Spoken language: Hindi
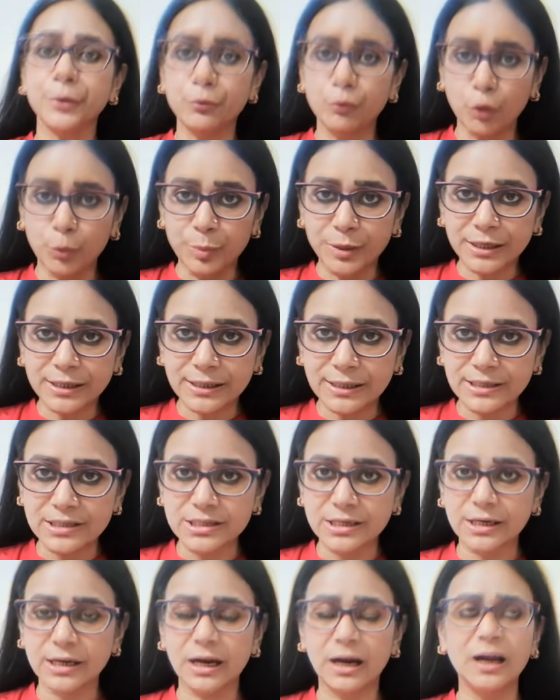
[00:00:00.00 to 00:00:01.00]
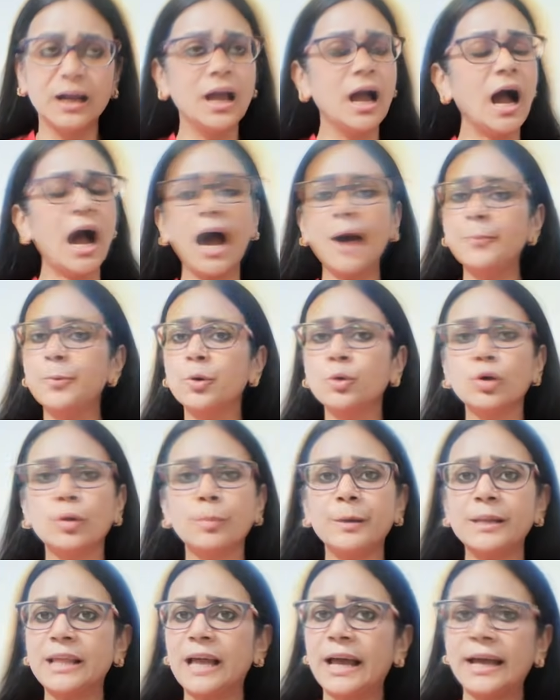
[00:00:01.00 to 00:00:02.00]
वो भी कीजिएगा आप लोगों को
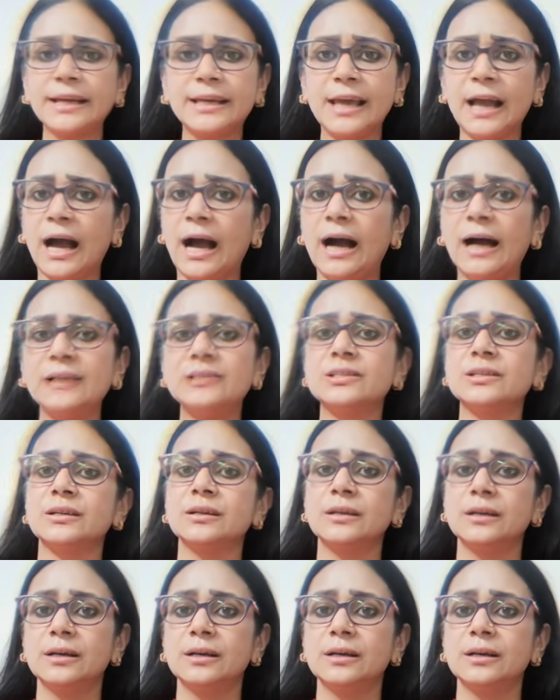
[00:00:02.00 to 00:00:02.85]
पता है कि आज